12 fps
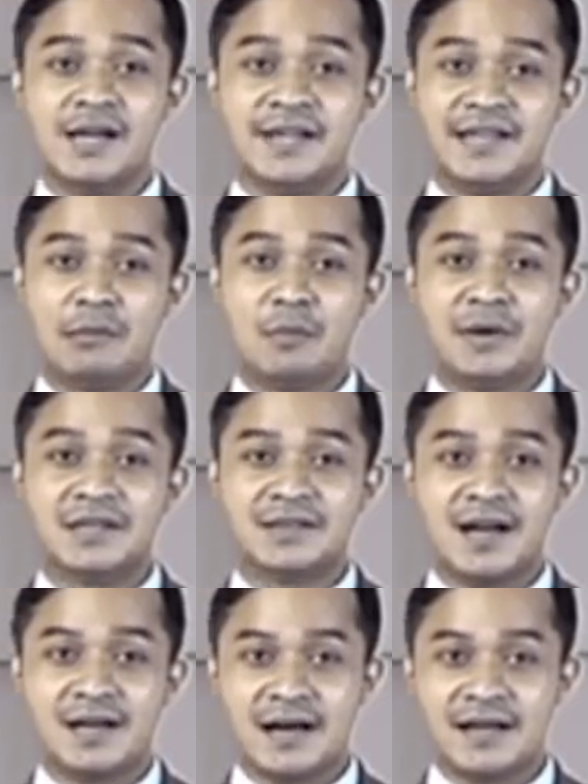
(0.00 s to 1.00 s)
Ia
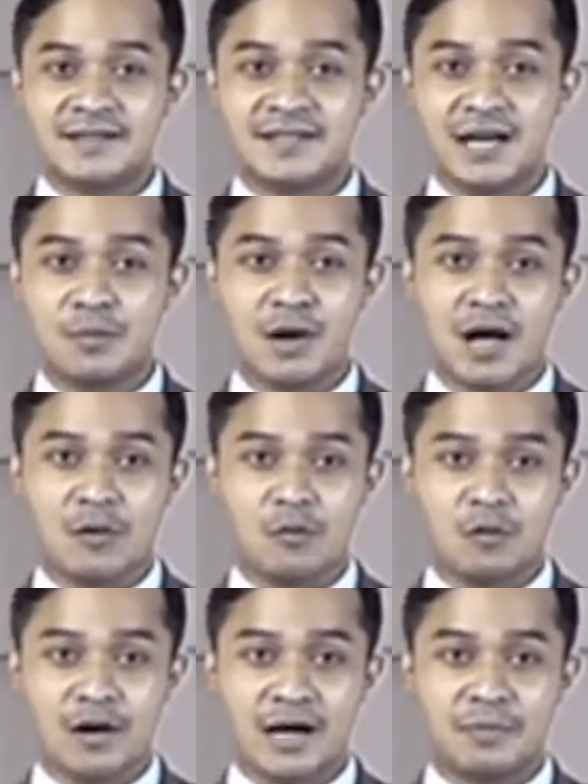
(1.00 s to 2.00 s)
meminta Ganjar
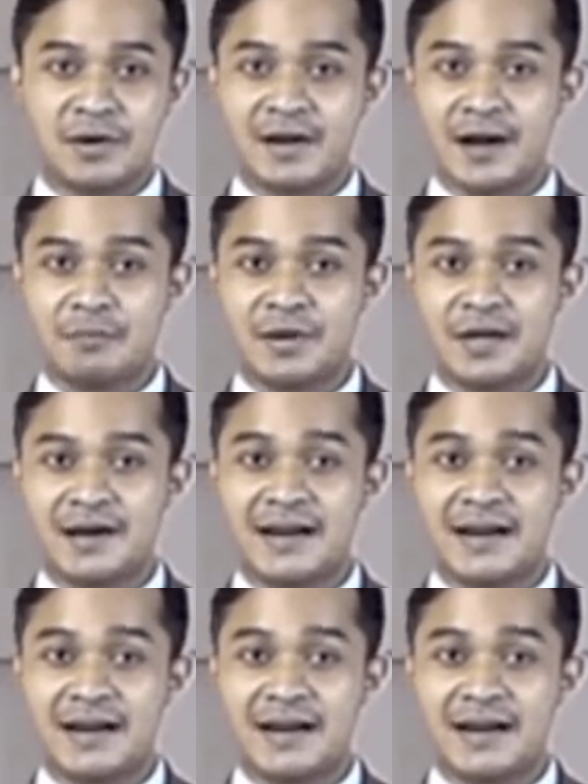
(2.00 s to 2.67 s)
melakukan pendampingan